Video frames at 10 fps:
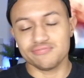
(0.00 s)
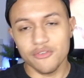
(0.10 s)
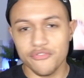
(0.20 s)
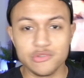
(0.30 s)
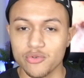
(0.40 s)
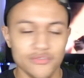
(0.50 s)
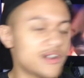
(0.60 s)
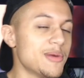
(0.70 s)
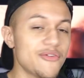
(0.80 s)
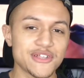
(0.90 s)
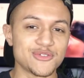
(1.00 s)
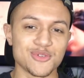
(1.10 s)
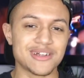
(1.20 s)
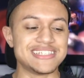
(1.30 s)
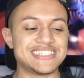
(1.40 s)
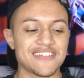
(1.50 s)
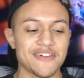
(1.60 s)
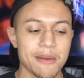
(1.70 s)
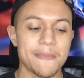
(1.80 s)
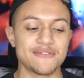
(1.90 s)
On fait tout. Vraiment, on fait tout. Donc n'hésitez vraiment
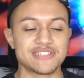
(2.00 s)
pas à vous